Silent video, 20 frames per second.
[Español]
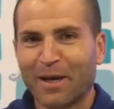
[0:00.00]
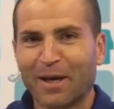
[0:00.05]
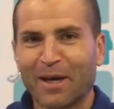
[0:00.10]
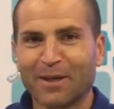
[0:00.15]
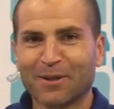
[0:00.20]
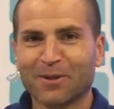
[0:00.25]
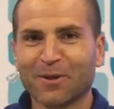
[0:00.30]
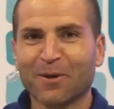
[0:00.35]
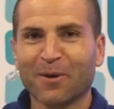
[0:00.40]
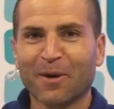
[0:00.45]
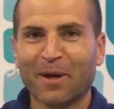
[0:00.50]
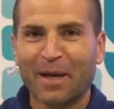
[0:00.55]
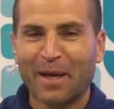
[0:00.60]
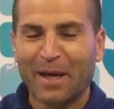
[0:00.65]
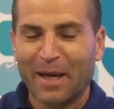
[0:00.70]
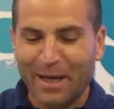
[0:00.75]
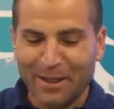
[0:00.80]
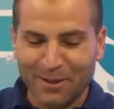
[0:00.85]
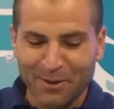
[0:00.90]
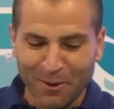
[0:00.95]
eso,
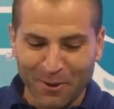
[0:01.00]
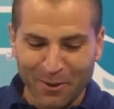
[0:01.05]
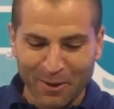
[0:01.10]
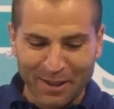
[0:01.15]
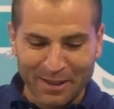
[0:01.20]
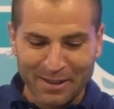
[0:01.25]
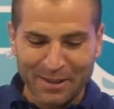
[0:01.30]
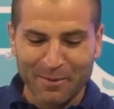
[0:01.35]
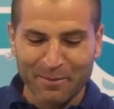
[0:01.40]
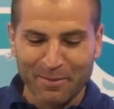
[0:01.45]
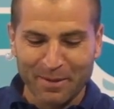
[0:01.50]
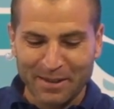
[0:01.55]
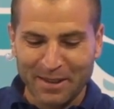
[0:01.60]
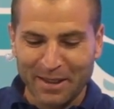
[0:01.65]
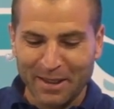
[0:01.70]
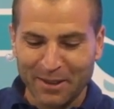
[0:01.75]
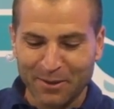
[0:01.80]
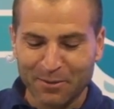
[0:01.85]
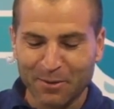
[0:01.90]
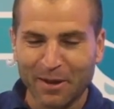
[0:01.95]
es lo que, siempre
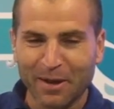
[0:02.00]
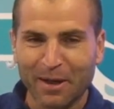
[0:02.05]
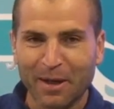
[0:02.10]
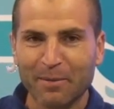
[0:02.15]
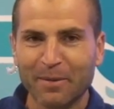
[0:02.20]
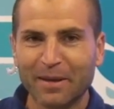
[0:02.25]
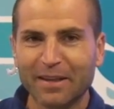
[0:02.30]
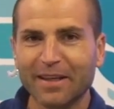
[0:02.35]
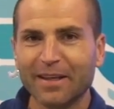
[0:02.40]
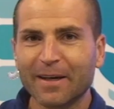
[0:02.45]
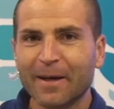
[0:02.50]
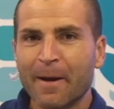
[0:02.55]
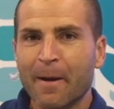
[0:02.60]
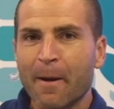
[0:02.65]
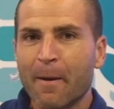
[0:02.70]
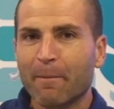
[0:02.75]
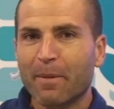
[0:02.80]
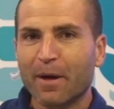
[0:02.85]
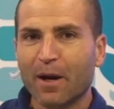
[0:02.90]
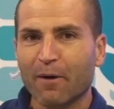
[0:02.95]
se suele
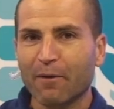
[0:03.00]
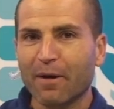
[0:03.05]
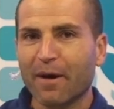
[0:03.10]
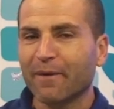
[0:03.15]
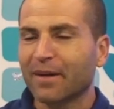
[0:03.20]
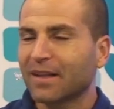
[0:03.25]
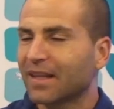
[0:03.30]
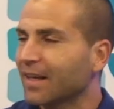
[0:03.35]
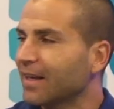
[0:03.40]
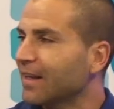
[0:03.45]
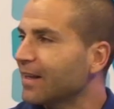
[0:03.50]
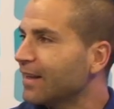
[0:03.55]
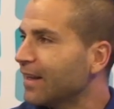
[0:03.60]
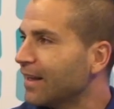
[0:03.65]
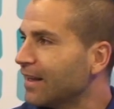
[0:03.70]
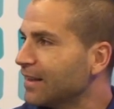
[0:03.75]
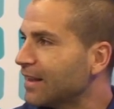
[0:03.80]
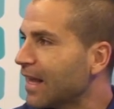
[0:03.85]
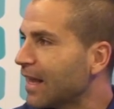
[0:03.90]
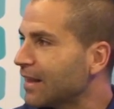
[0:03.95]
repetir. Pero hablabas
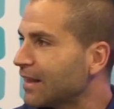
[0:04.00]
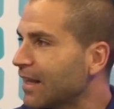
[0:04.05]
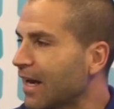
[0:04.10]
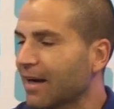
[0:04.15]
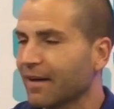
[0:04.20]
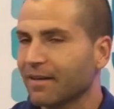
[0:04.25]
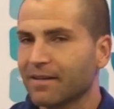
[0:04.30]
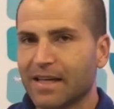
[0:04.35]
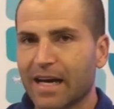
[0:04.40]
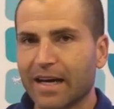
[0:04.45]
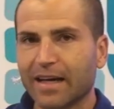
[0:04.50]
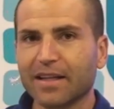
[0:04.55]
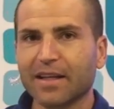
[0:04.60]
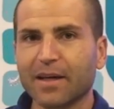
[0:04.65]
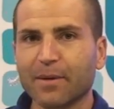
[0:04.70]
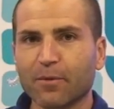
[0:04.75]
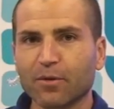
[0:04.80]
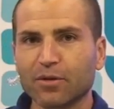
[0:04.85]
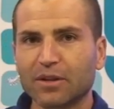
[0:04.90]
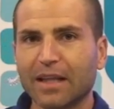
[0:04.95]
de intentar, ya que
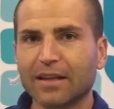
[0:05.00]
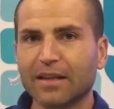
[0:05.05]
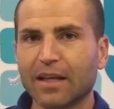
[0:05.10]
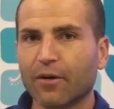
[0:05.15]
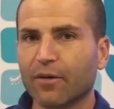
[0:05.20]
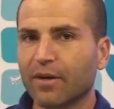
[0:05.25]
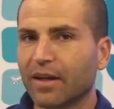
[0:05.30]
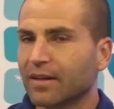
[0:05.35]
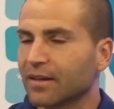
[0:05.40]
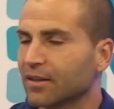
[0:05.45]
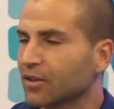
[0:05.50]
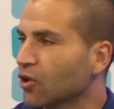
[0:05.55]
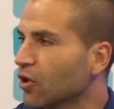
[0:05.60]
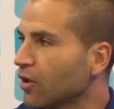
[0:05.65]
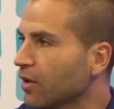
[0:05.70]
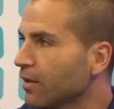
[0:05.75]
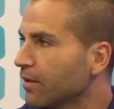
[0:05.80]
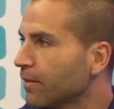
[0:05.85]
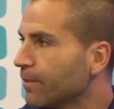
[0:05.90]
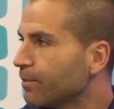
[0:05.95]
tenemos tantas horas de
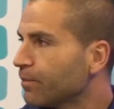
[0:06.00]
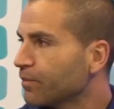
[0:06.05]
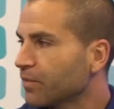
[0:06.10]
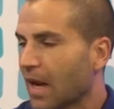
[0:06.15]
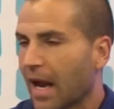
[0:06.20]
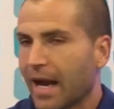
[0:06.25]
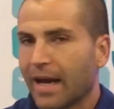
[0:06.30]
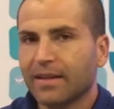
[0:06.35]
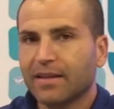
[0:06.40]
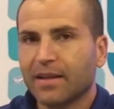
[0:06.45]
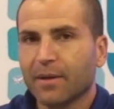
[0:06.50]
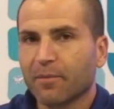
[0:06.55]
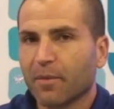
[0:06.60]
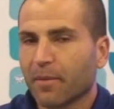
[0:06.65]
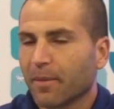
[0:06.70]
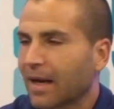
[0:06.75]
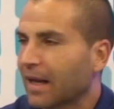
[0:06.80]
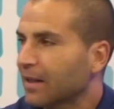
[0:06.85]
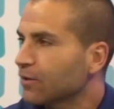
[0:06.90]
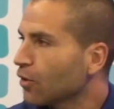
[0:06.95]
sol, hay
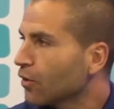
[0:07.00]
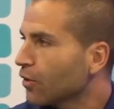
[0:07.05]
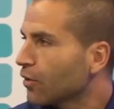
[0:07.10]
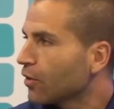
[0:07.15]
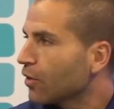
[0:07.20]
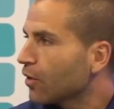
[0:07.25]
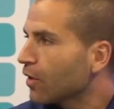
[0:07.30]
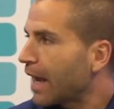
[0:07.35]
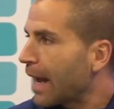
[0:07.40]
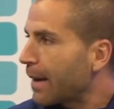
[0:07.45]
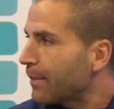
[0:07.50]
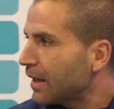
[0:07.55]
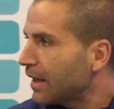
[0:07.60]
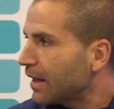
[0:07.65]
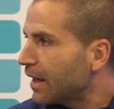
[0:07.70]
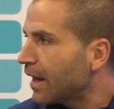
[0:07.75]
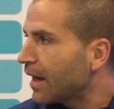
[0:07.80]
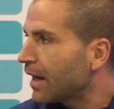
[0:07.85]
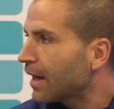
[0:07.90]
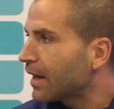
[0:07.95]
tiempo para todo, ¿no?
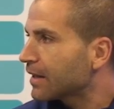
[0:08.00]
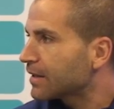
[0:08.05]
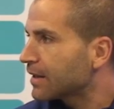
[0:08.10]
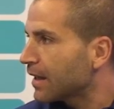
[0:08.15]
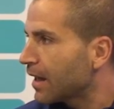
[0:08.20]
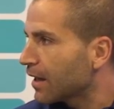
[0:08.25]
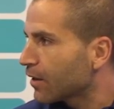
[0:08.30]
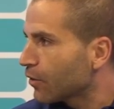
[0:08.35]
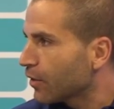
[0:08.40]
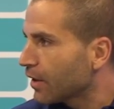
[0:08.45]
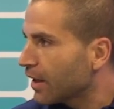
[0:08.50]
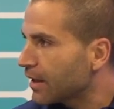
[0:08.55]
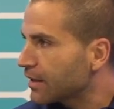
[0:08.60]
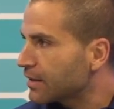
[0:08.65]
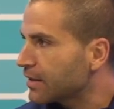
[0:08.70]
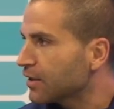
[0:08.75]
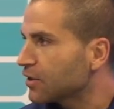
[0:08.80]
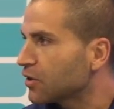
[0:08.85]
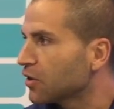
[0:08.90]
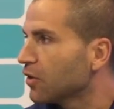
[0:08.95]
Caminar, hacer algo de
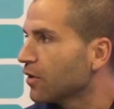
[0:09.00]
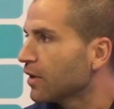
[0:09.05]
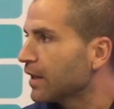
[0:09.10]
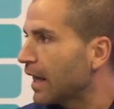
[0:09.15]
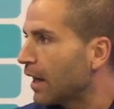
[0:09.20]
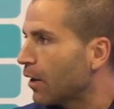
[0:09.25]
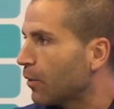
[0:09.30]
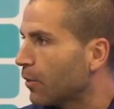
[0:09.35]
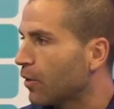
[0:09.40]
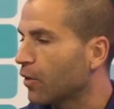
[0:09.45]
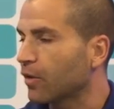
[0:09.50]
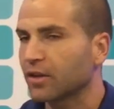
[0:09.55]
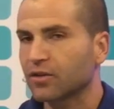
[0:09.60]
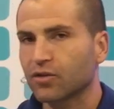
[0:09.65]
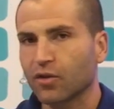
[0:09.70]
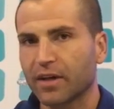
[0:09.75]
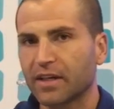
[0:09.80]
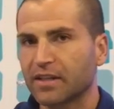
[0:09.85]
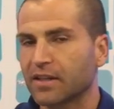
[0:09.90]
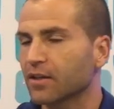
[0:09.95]
ejercicio y a lo mejor
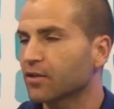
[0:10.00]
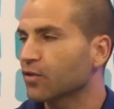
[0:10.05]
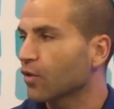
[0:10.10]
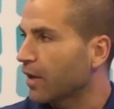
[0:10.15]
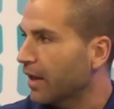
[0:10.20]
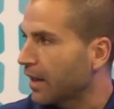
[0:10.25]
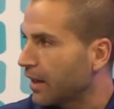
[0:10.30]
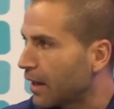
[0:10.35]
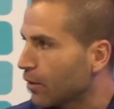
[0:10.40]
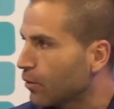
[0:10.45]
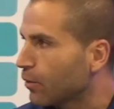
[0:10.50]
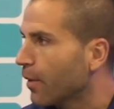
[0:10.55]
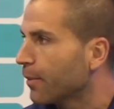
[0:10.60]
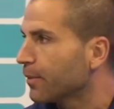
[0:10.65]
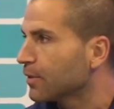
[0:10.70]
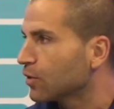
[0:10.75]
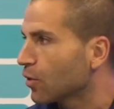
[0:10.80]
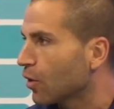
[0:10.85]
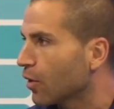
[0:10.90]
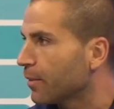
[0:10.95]
esos excesos que en algún
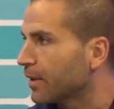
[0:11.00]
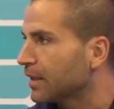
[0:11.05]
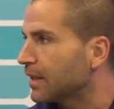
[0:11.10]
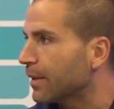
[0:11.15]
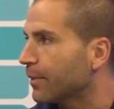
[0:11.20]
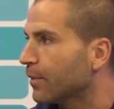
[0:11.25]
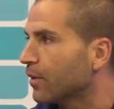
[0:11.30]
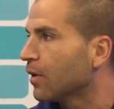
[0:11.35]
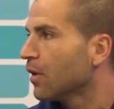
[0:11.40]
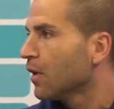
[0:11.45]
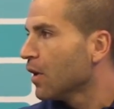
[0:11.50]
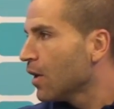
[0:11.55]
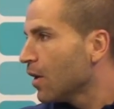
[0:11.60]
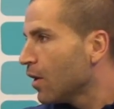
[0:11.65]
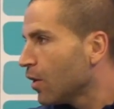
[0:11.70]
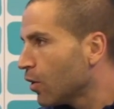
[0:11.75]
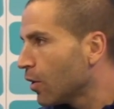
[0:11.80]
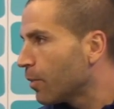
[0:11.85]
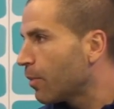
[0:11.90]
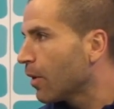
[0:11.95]
momento cometemos
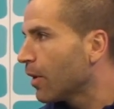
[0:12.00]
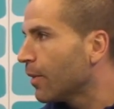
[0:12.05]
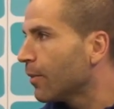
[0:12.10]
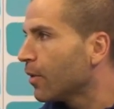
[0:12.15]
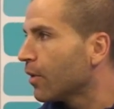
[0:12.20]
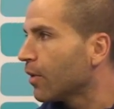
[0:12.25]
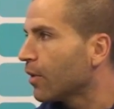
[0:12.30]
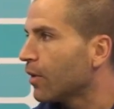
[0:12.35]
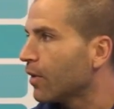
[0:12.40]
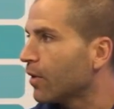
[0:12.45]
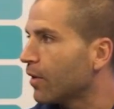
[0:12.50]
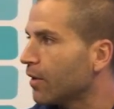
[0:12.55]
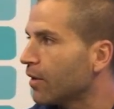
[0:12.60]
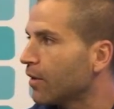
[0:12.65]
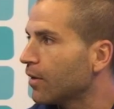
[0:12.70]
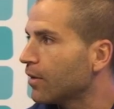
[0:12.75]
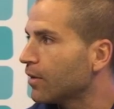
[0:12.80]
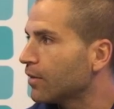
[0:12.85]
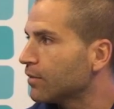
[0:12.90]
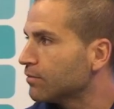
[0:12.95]
los
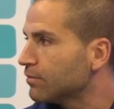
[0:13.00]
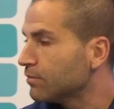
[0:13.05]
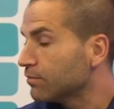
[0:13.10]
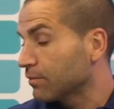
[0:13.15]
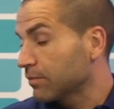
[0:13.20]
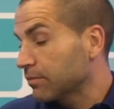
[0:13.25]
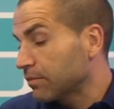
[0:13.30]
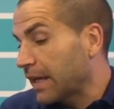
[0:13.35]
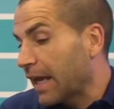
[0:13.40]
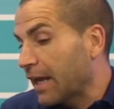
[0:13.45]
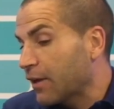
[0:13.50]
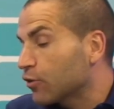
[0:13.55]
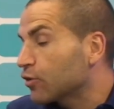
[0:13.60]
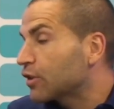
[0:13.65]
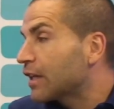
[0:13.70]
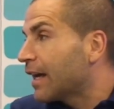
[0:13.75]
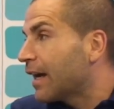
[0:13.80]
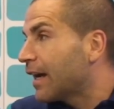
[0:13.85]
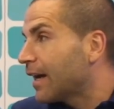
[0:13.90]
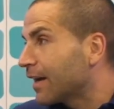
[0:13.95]
podemos mm, que no
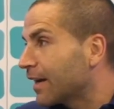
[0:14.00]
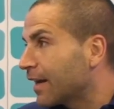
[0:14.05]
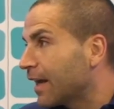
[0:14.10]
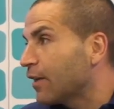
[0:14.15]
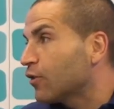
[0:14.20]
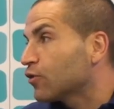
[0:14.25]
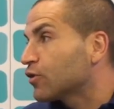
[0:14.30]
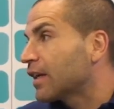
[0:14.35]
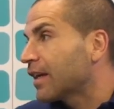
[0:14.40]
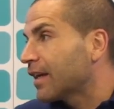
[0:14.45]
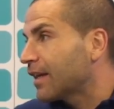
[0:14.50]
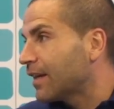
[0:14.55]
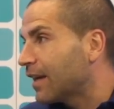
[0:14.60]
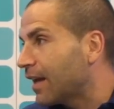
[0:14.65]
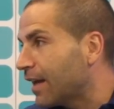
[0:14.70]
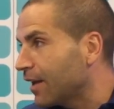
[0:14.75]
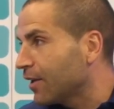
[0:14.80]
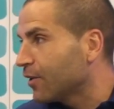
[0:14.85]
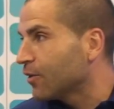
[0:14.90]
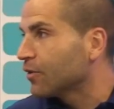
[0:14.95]
sean que no se queden
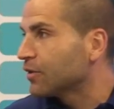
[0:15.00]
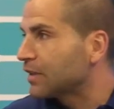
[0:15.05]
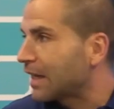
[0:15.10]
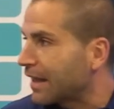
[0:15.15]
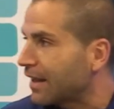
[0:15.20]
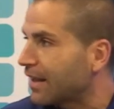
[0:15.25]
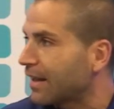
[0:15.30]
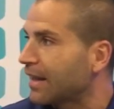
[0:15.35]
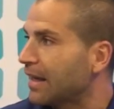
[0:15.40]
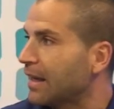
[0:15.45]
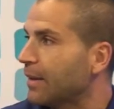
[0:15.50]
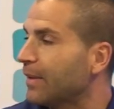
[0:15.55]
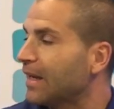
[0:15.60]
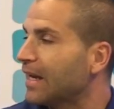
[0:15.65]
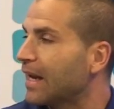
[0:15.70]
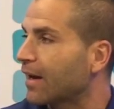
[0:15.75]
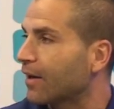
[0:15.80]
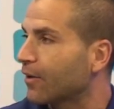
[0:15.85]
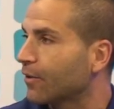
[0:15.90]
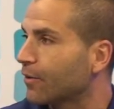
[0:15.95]
ahí, ¿no? Tratar de eliminarlos.